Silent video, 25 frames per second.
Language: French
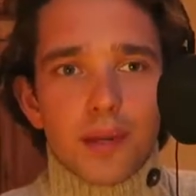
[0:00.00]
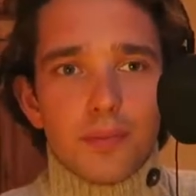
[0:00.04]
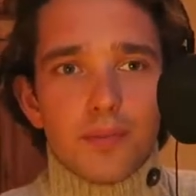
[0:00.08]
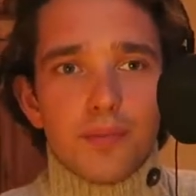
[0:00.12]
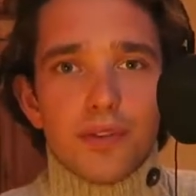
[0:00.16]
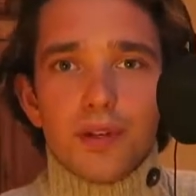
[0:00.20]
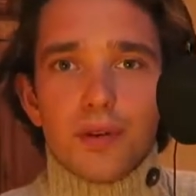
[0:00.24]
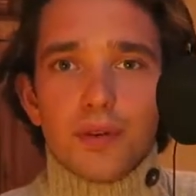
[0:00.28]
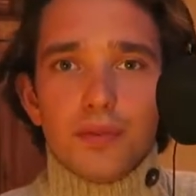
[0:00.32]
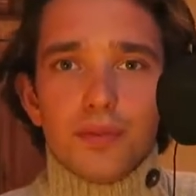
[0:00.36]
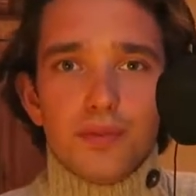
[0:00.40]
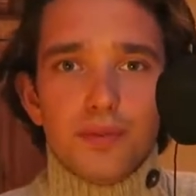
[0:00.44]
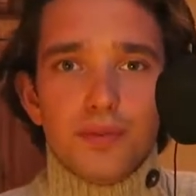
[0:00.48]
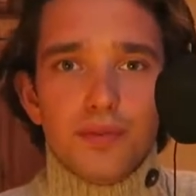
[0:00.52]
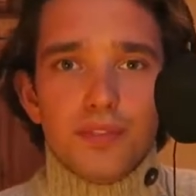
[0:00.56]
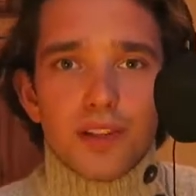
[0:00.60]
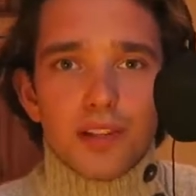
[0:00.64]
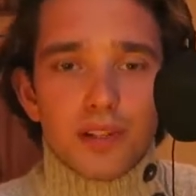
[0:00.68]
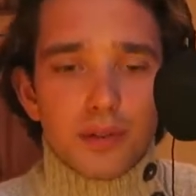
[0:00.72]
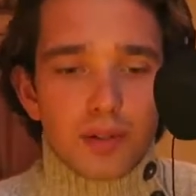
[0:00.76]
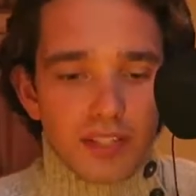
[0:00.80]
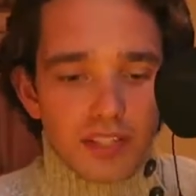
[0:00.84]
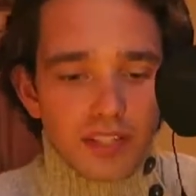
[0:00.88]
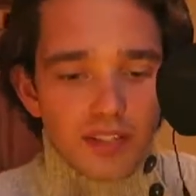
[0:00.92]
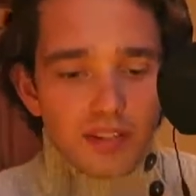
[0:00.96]
Et puis quand tu fais
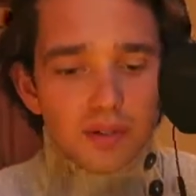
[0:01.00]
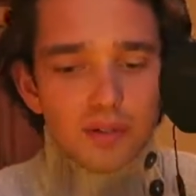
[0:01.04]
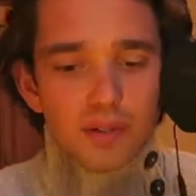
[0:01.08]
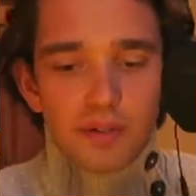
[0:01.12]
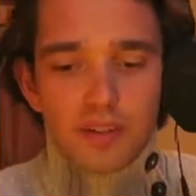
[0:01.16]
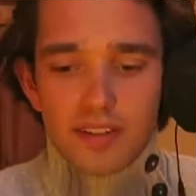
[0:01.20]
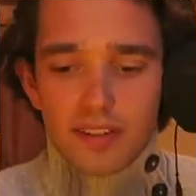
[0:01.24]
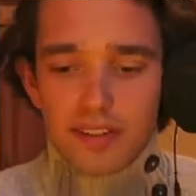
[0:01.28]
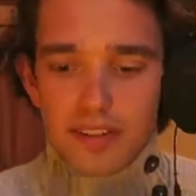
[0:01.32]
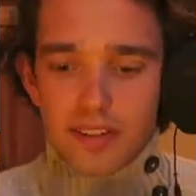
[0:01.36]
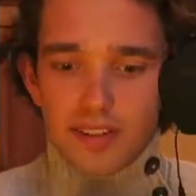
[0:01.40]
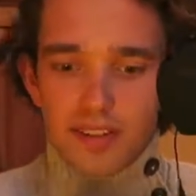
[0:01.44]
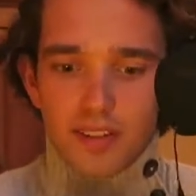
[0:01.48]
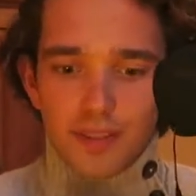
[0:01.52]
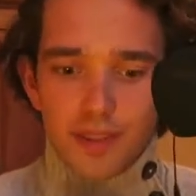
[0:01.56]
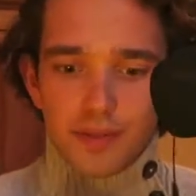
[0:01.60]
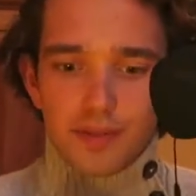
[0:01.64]
le calcul des années,